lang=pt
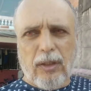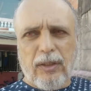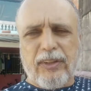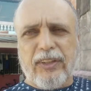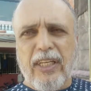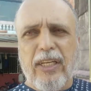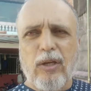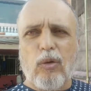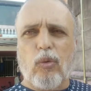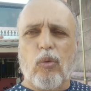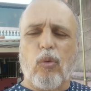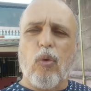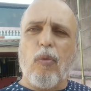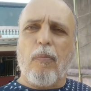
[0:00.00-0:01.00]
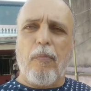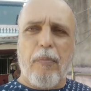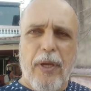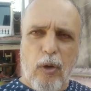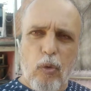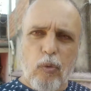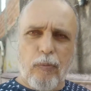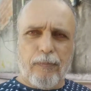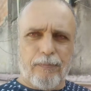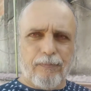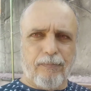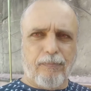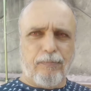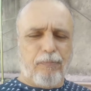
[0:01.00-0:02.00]
5 mil,
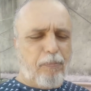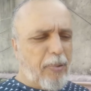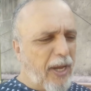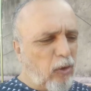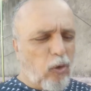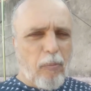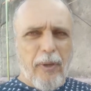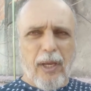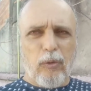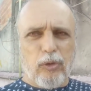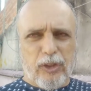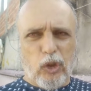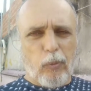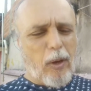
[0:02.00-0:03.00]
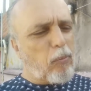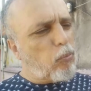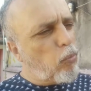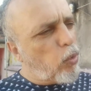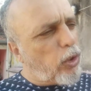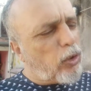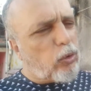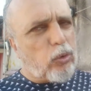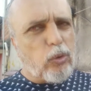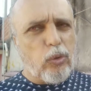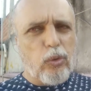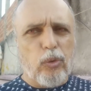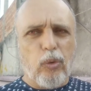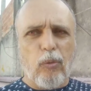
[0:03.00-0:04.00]
pelo menos 5 mil,
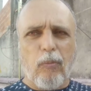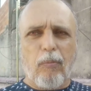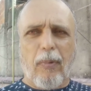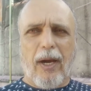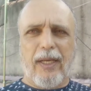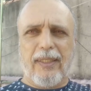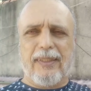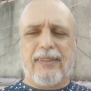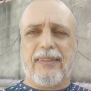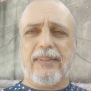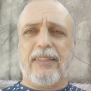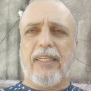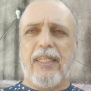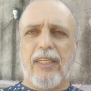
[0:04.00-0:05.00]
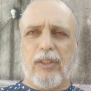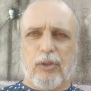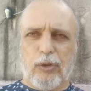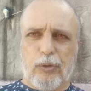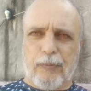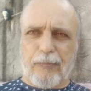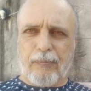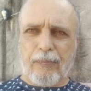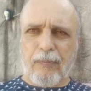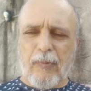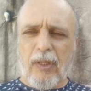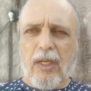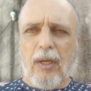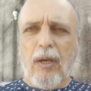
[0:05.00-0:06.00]
muito mais que isso,
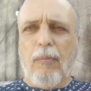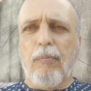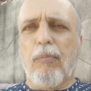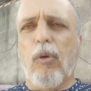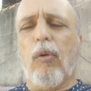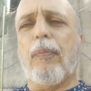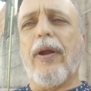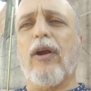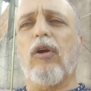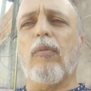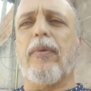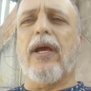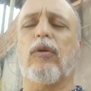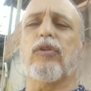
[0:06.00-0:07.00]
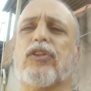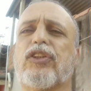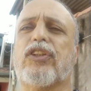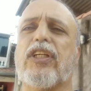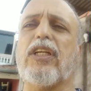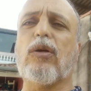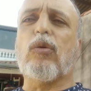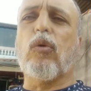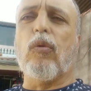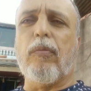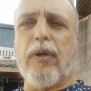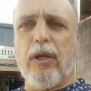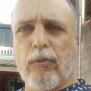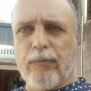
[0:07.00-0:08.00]
por pelo menos 5
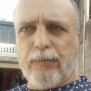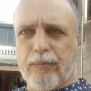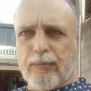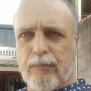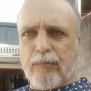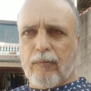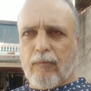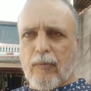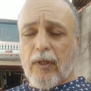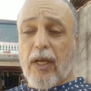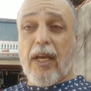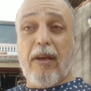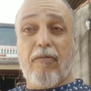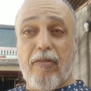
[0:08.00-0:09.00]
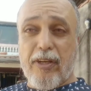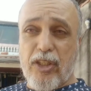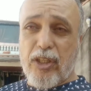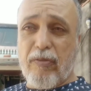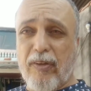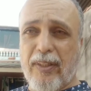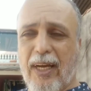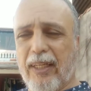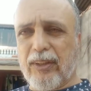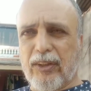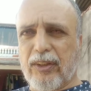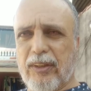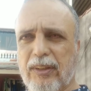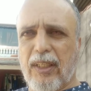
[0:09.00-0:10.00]
mil
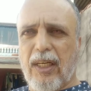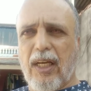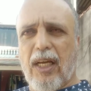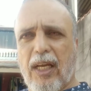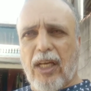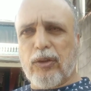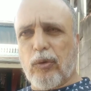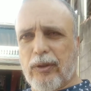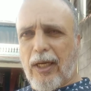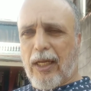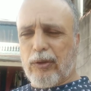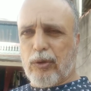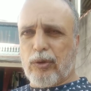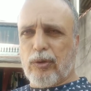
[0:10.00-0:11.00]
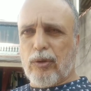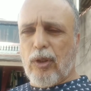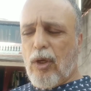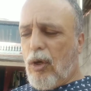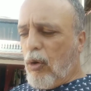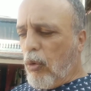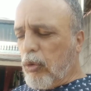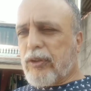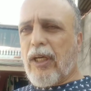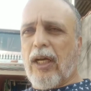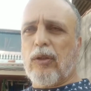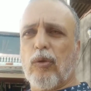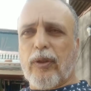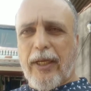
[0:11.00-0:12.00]
efetividades, resultados.
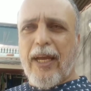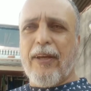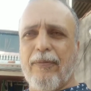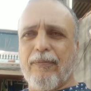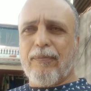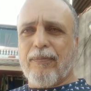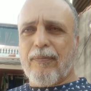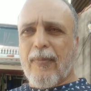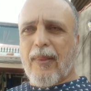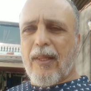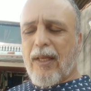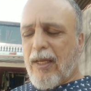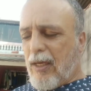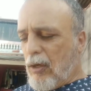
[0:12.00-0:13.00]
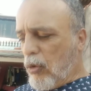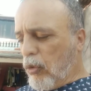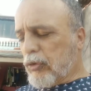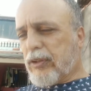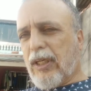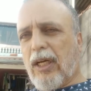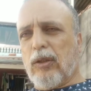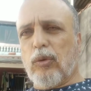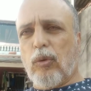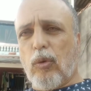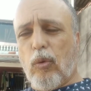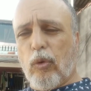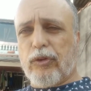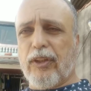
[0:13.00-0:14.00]
Usando quem?
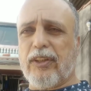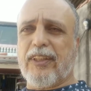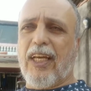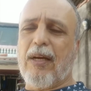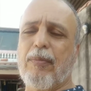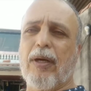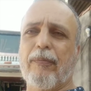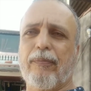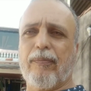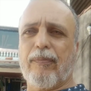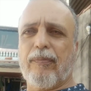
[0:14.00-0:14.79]
Usando o sistema,